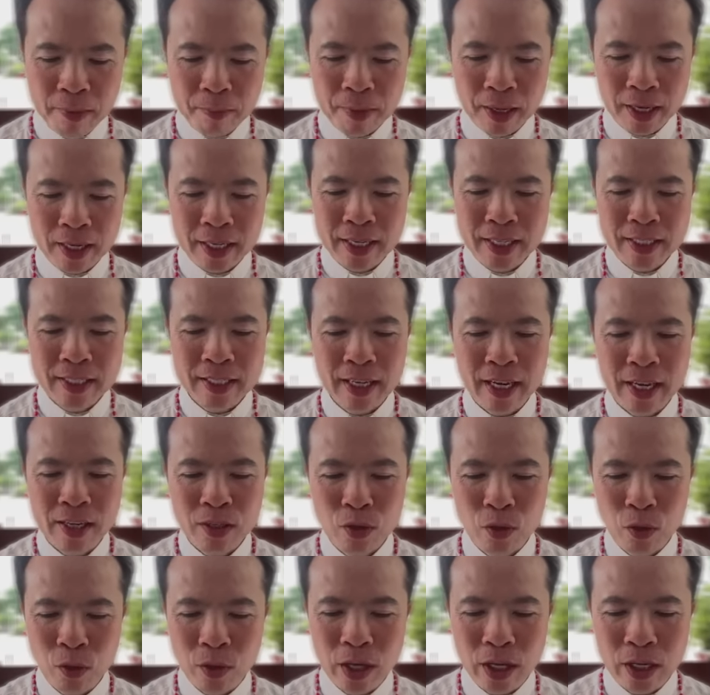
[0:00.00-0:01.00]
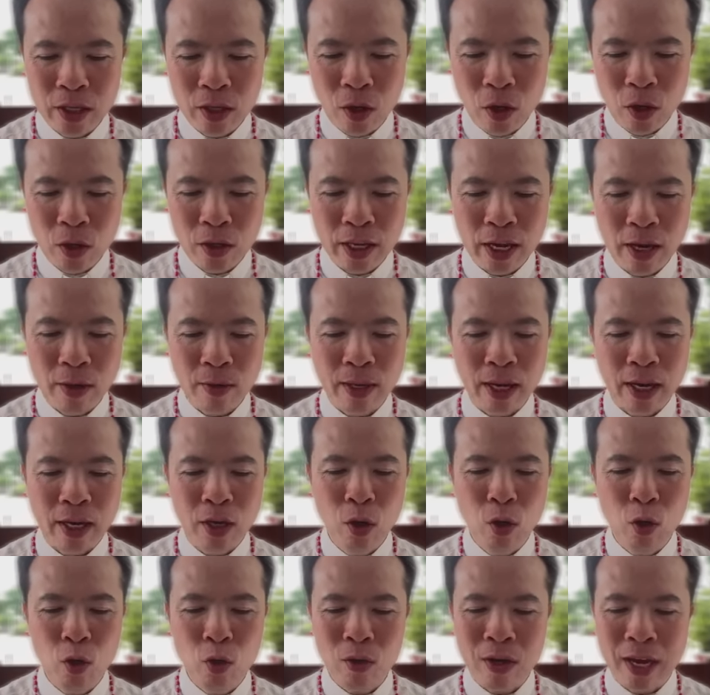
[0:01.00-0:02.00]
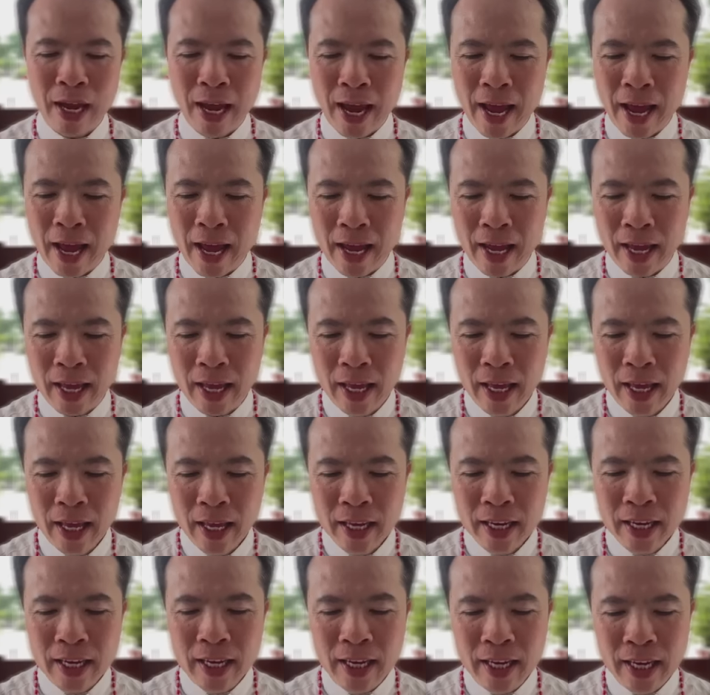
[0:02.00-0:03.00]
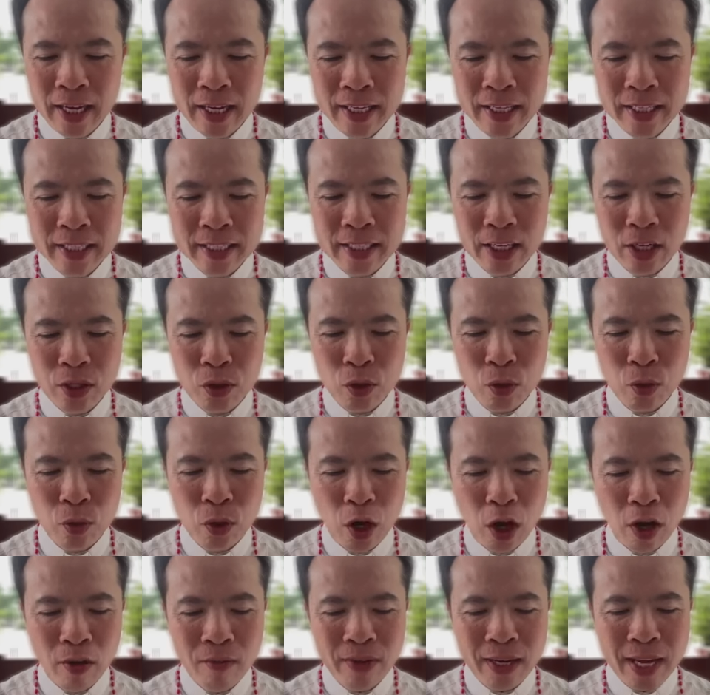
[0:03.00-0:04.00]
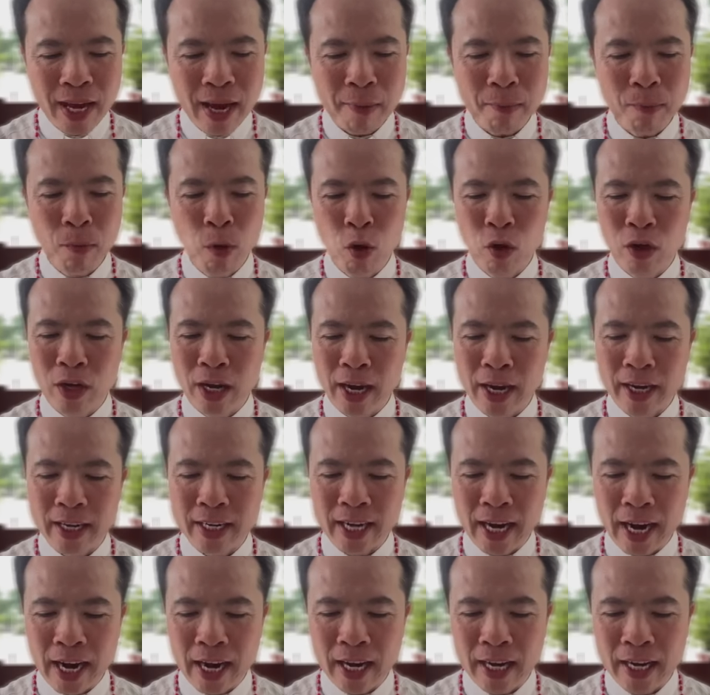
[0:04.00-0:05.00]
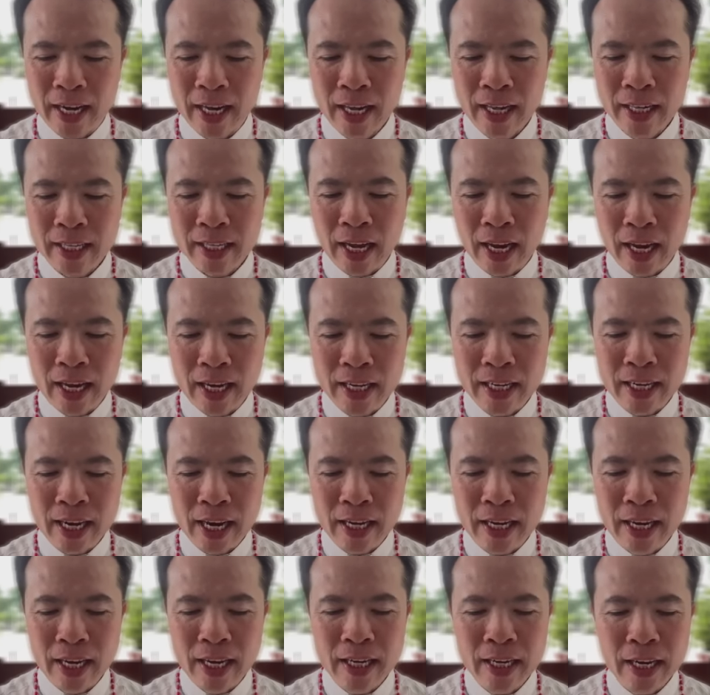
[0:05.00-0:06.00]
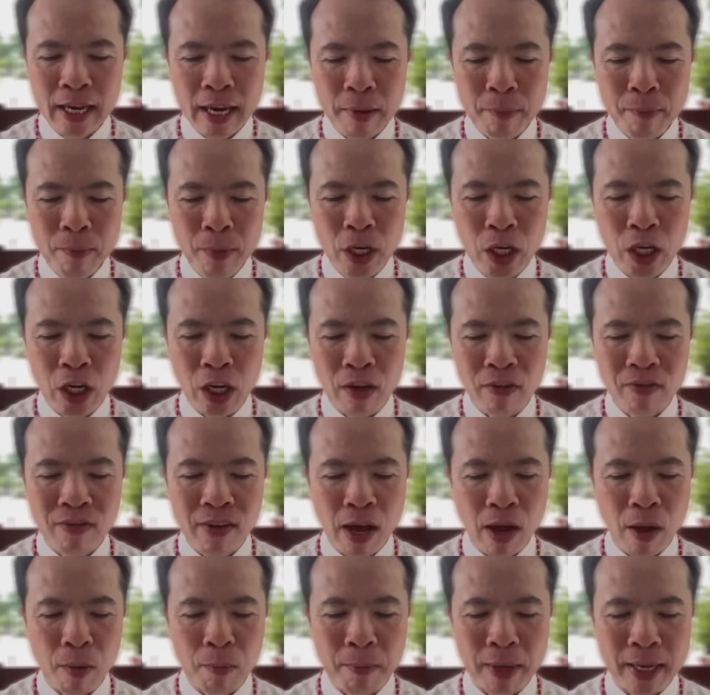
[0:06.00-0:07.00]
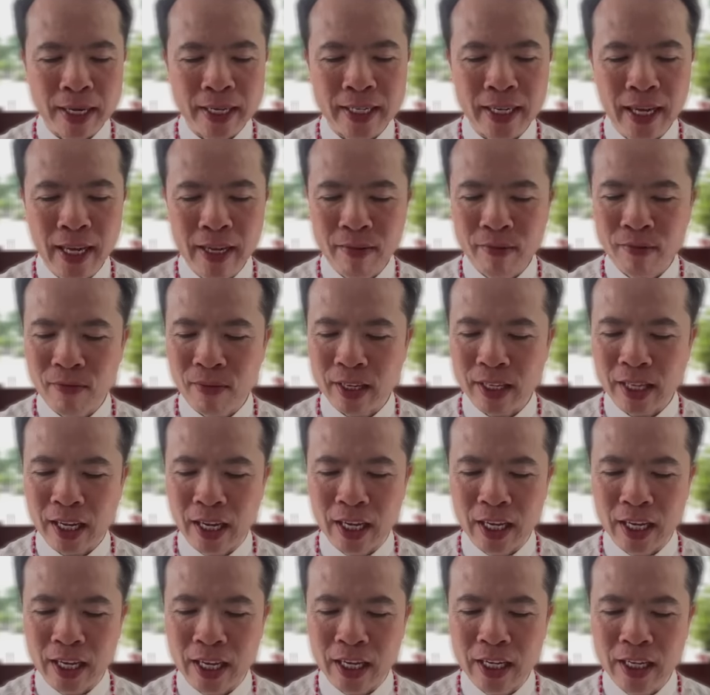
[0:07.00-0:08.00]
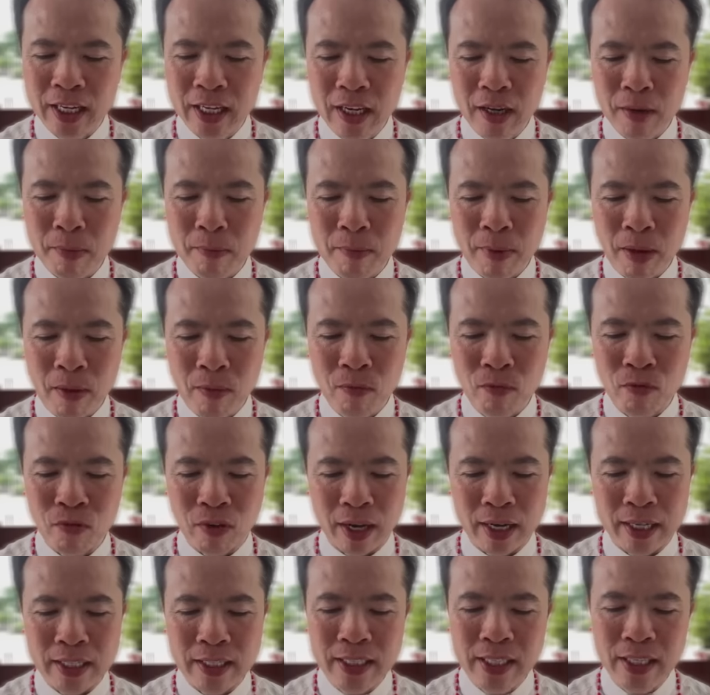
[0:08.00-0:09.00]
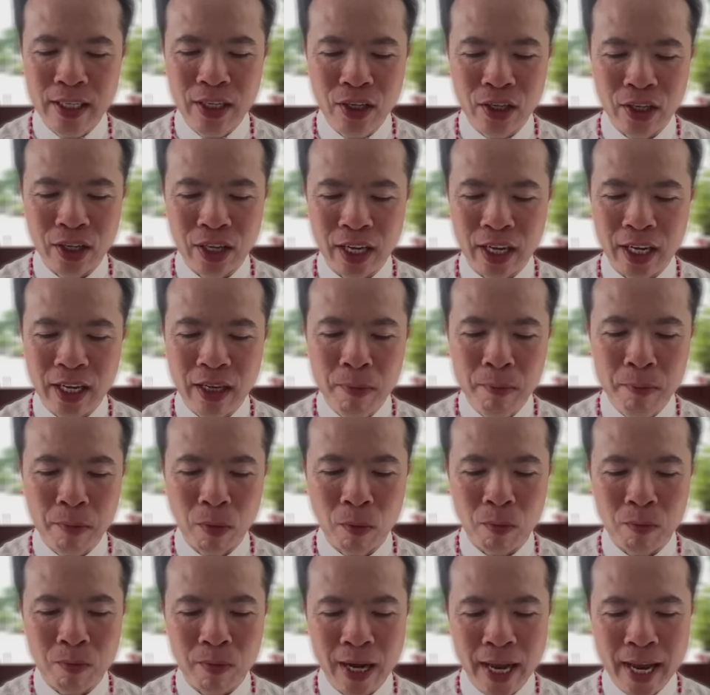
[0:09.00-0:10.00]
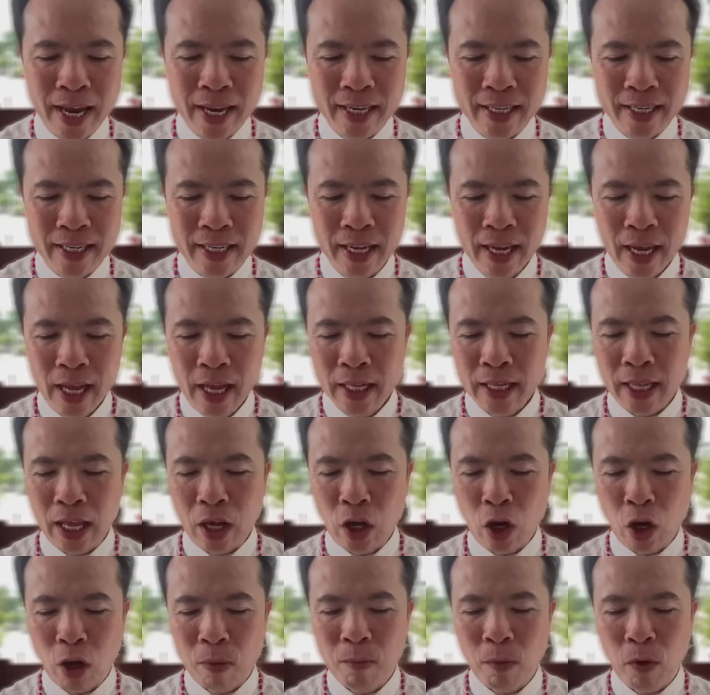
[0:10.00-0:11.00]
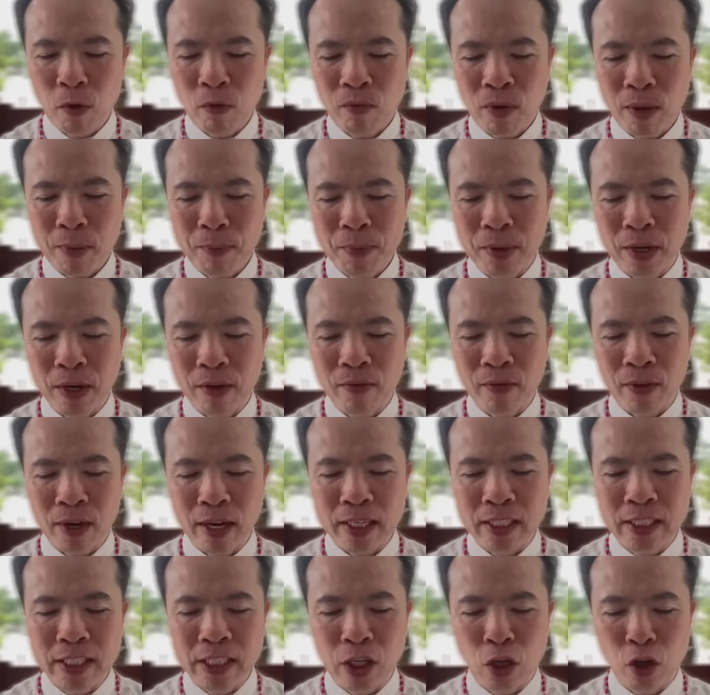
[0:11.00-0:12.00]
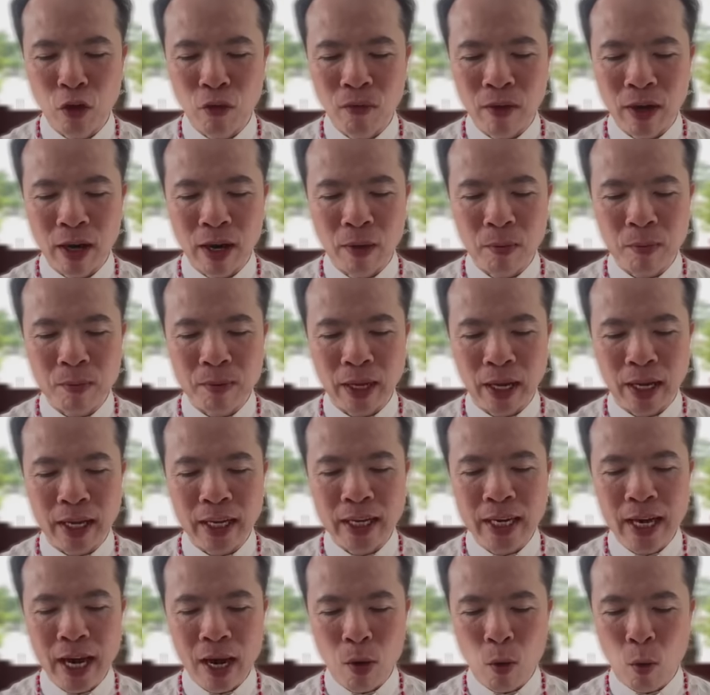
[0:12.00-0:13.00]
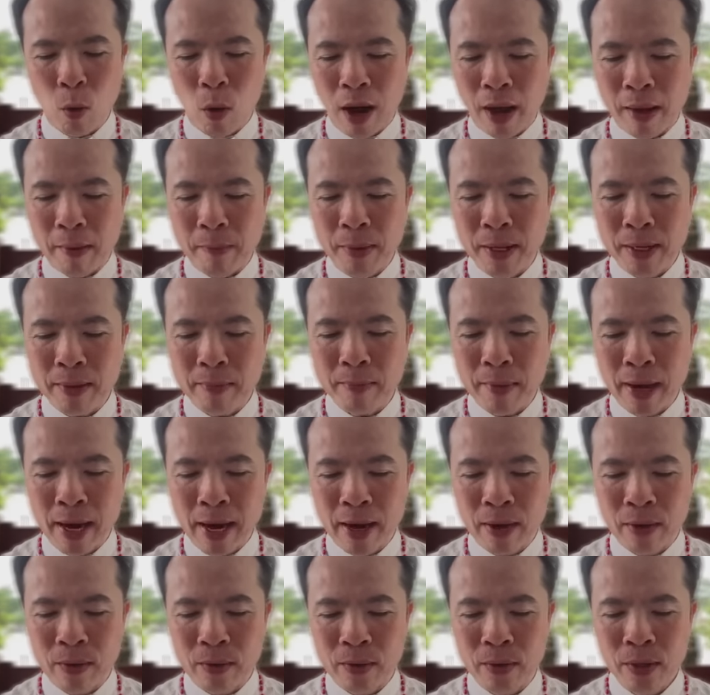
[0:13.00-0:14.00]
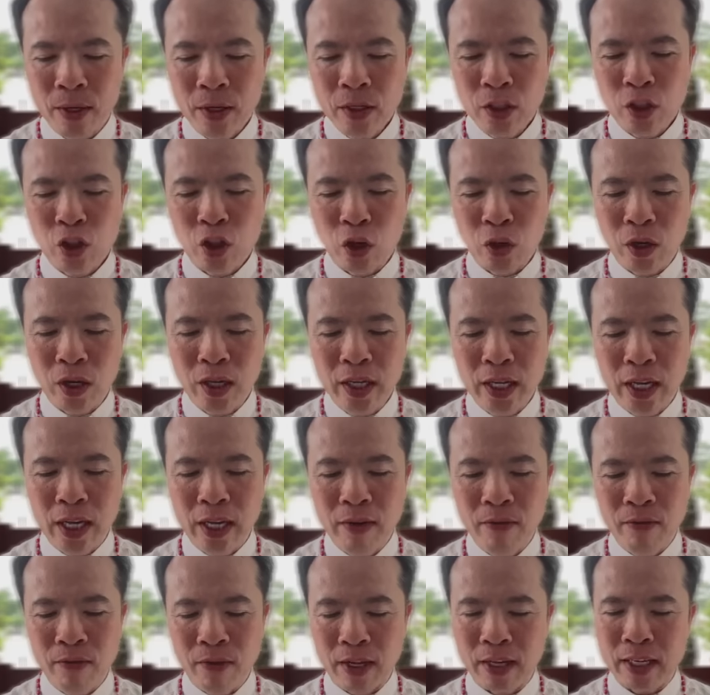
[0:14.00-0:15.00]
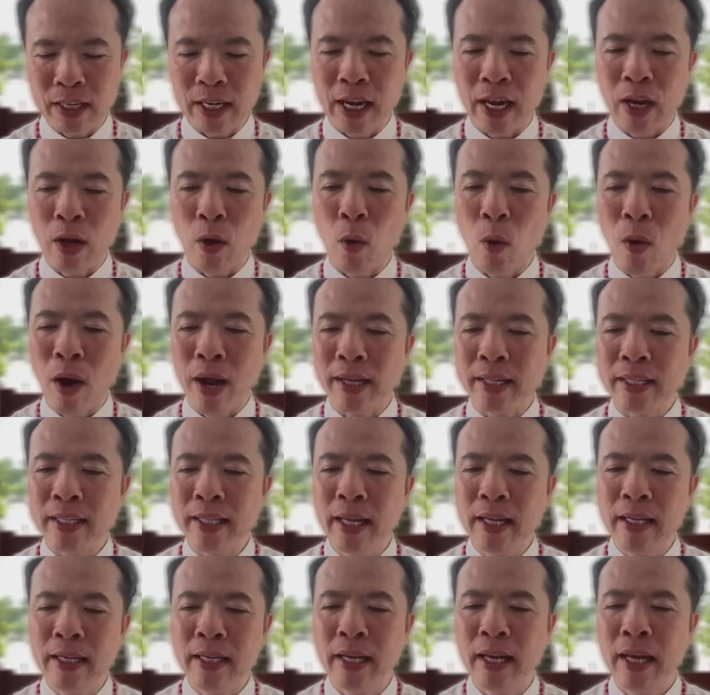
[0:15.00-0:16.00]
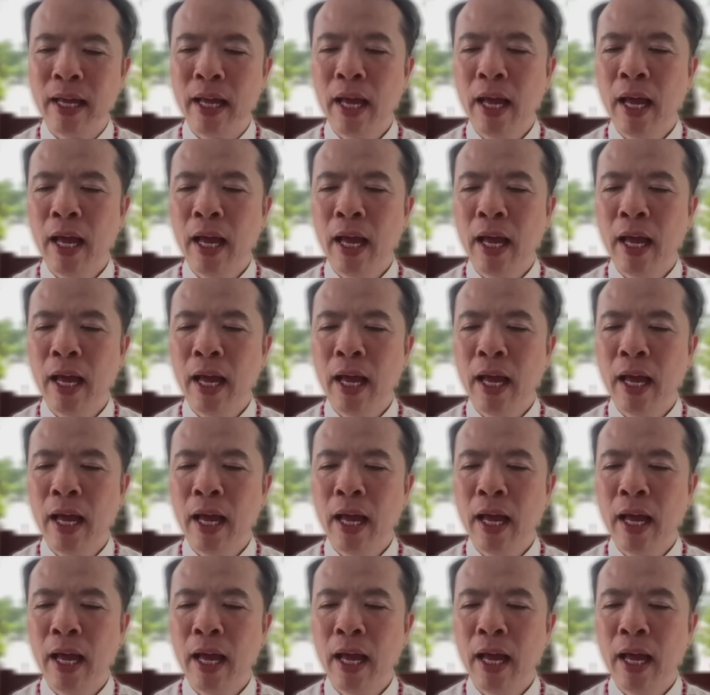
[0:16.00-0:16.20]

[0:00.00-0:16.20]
Tin mừng Đức Giêsu Kitô theo Thánh Luca. Khi ấy Đức Giêsu nói với các môn đệ rằng: Thầy đã đến ném lửa vào mặt đất và thầy những ước mong phải chi lửa ấy bùng lên. Thầy còn một phép lửa phải chịu và lòng thầy khắc khoải biết bao cho đến khi việc này hoàn tất.